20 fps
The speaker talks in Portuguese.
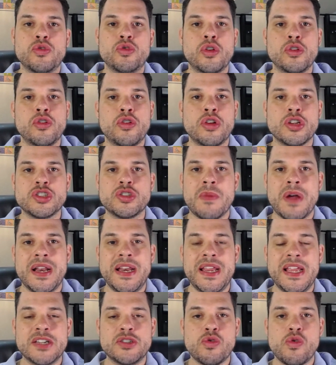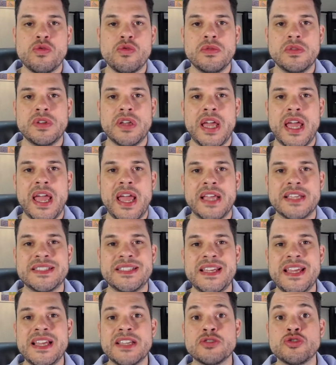Todo o nosso manejo é,
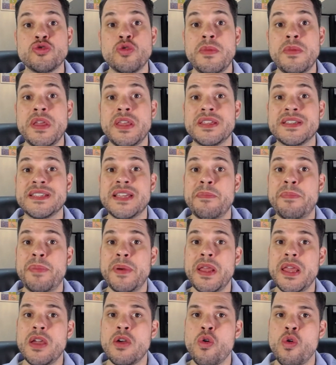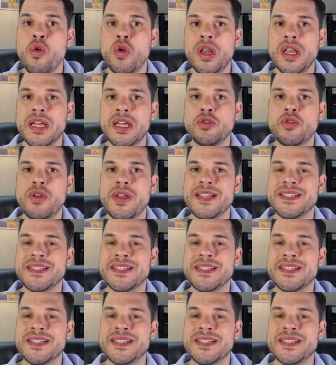se resume em sempre ir rolando,